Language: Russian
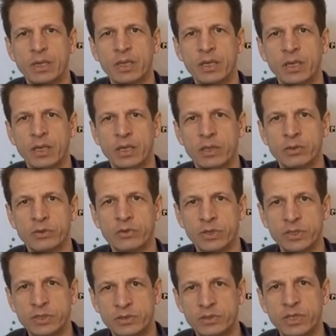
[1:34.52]
Э,
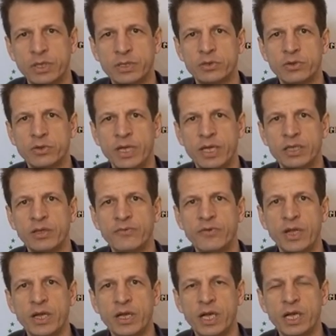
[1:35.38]
то есть
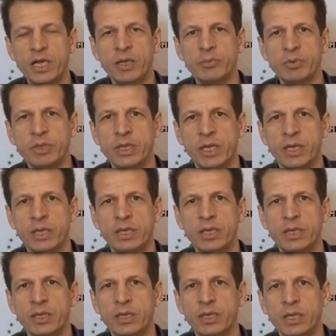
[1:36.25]
результаты великолепные,
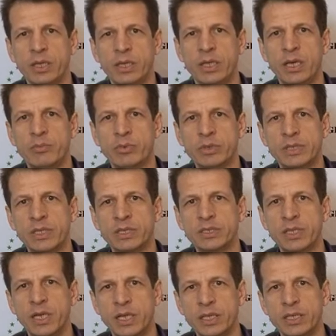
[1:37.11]
и я бы
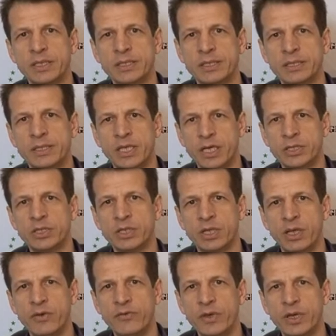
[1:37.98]
сказал, из 100
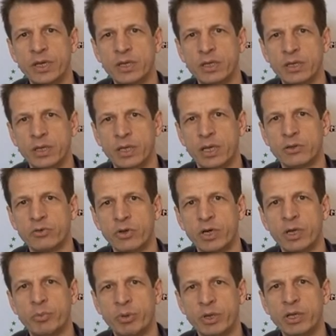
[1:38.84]
человек,
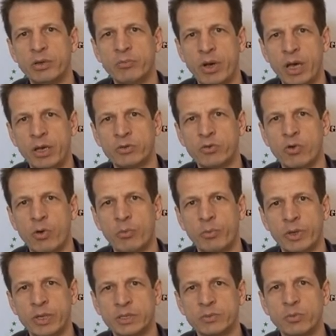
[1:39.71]
которые принимают
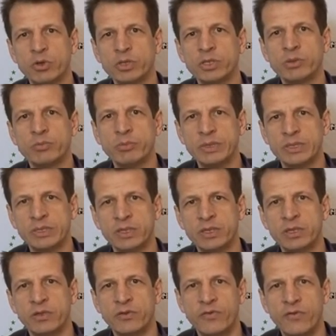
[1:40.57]
комплекс, может
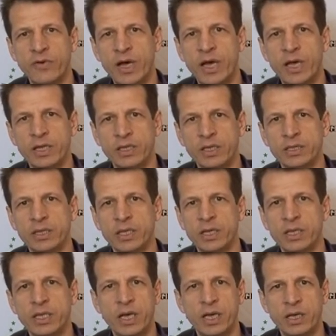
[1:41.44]
быть, 2
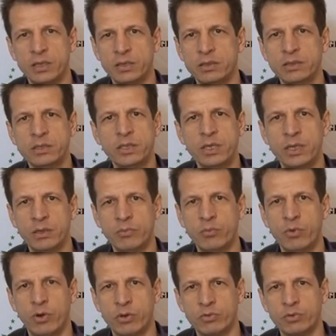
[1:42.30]
иногда не
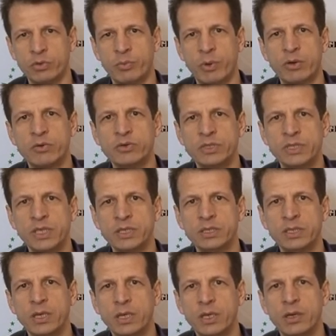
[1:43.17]
могут
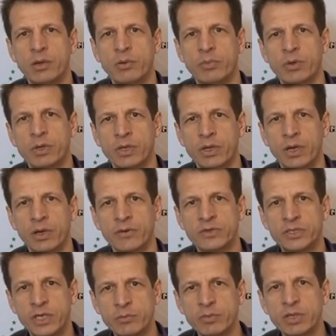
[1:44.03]
похудеть,
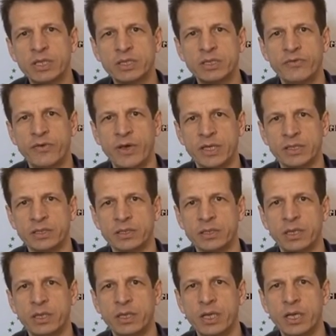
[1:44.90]
Э, с чем это
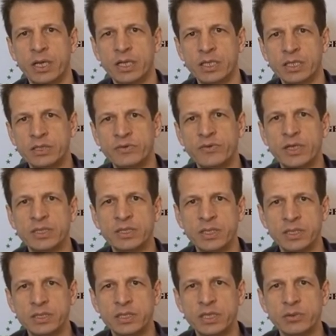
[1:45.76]
связано? Это
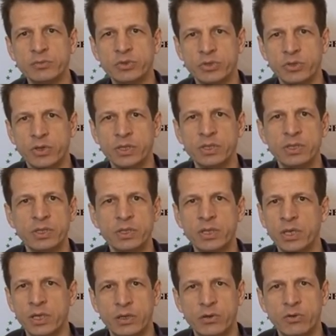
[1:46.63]
связано с тем, что они
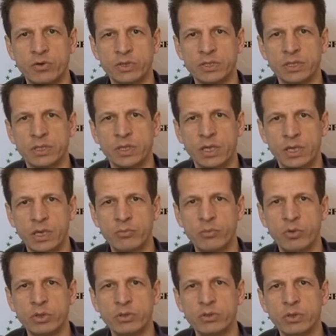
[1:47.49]
не ходят на
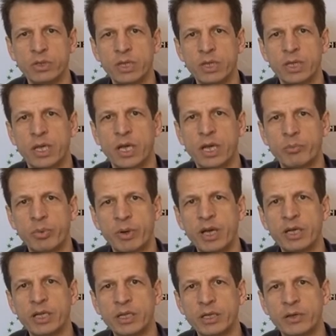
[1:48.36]
работу. Как
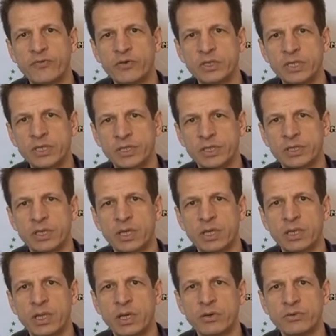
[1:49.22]
правило, их
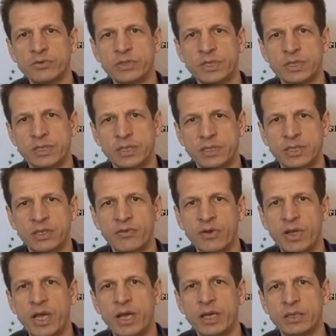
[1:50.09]
физическая нагрузка
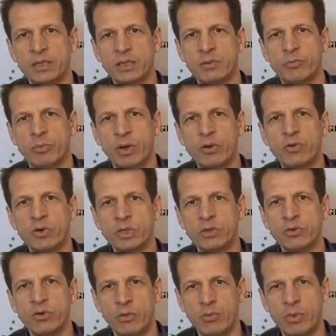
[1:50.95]
составляет
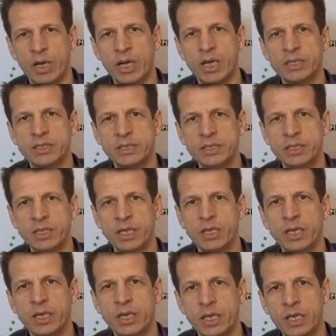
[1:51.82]
поход до
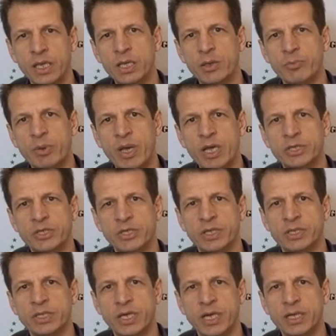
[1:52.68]
магазина и
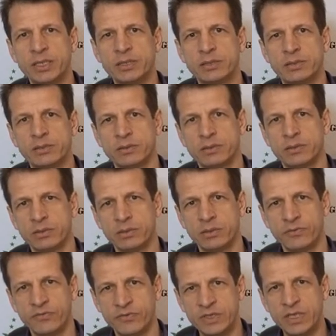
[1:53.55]
5-6 раз
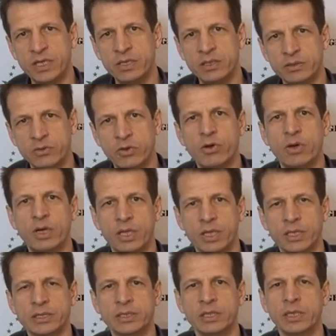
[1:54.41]
в день до
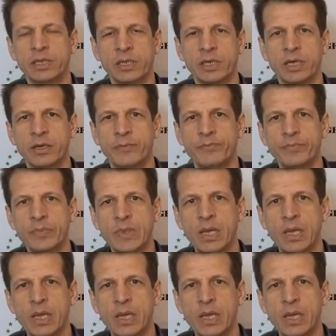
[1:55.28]
холодильника.